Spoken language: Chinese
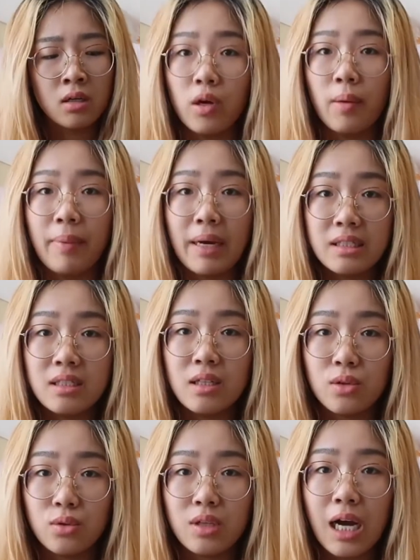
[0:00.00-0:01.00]
对，白记
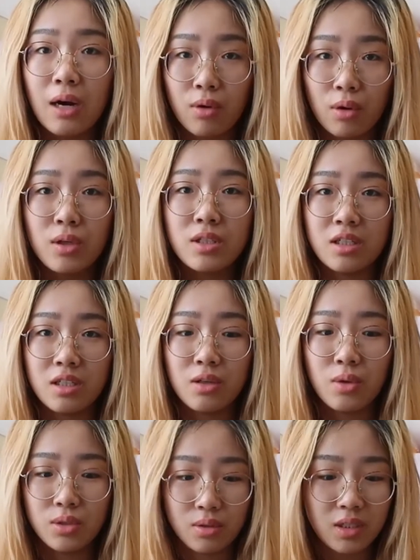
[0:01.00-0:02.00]
的驴打滚，我其实
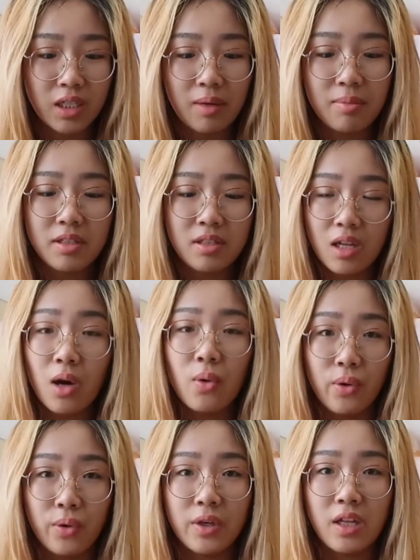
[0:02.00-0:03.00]
我觉得也比老
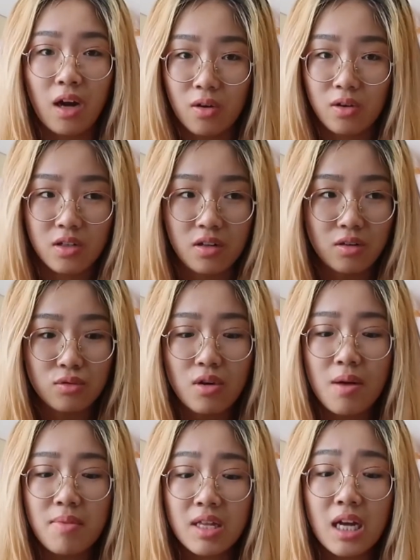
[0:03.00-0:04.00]
回回的好吃，
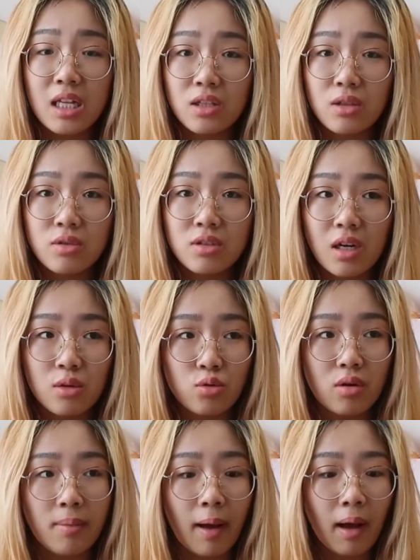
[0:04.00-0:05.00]
虽然没它的豆馅
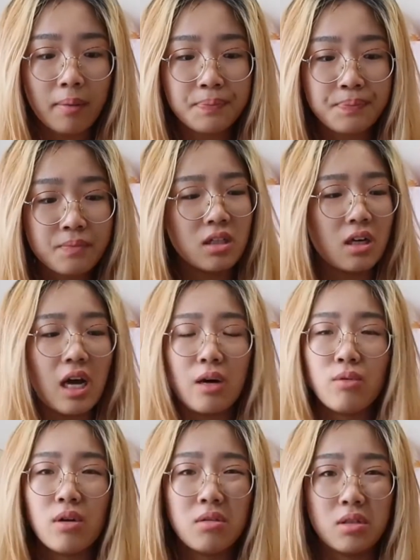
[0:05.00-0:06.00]
多吧。这个
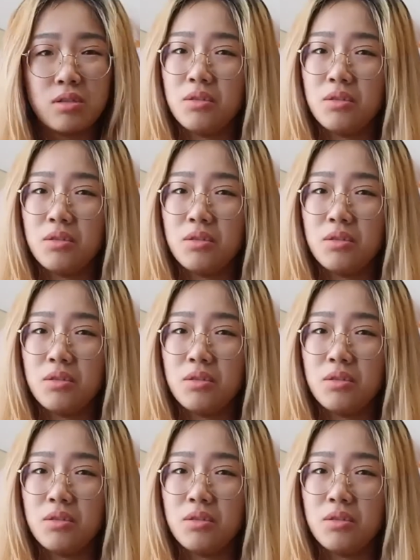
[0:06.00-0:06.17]
窝窝